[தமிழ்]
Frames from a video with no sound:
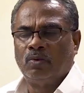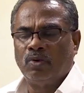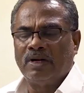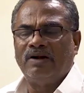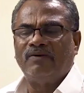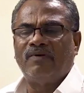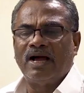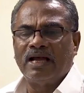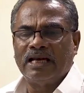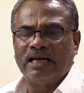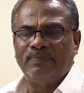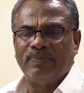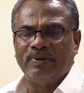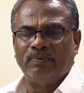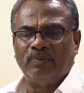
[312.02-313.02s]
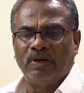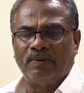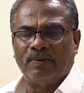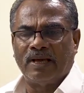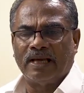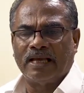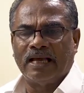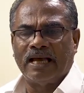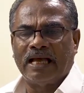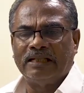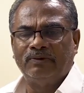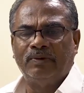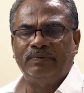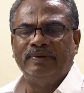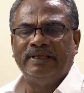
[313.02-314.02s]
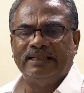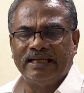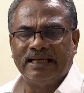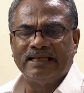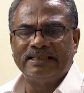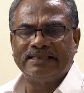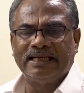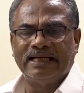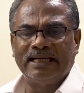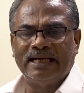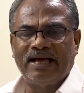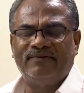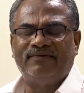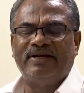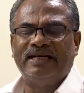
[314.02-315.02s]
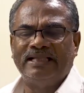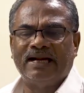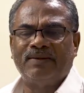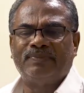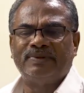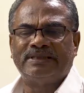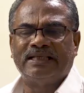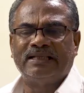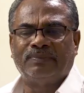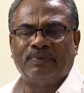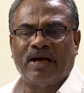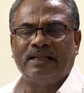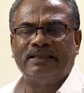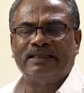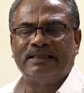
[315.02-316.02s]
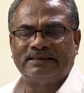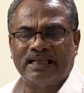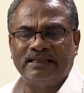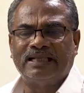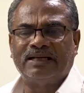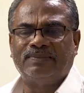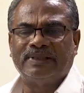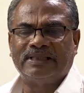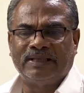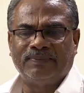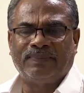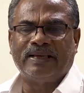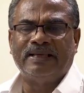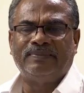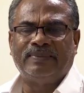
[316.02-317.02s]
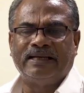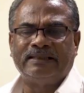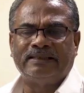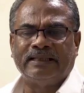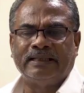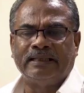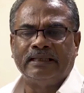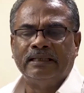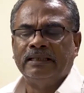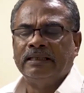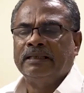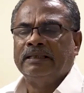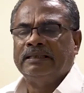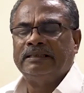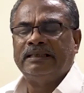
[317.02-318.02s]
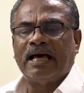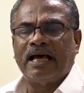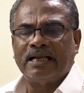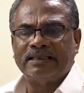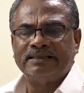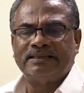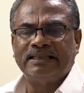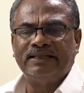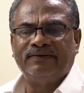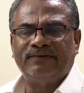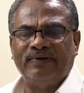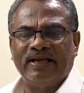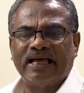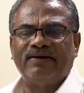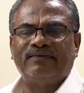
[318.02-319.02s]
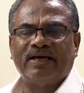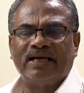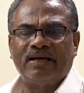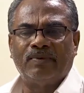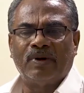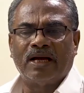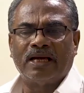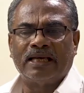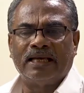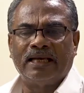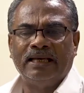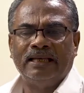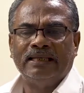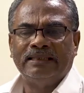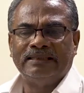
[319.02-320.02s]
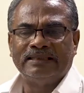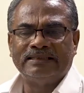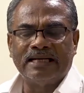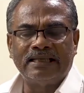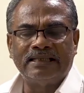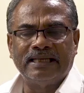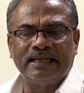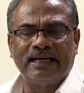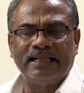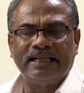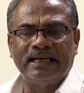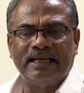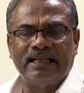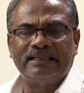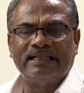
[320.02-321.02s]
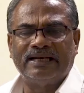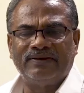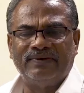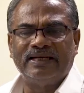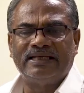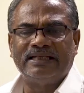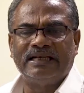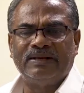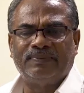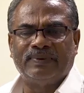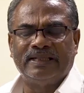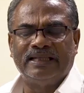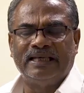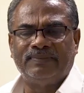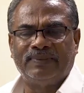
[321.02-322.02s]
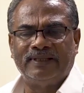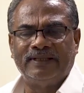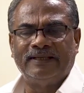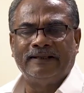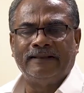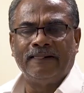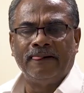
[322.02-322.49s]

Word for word: குரல் வாக்கெடுப்பின் மூலமாக அதுவும் எதிர்கட்சிகள் எல்லாம் வெளிநடப்பு செய்த அந்த சந்தர்ப்பத்தை பயன்படுத்தி இந்த அரசு வேக வேகமாக இந்த சட்டங்களை எல்லாம் நிறைவேற்றி இருப்பது என்பது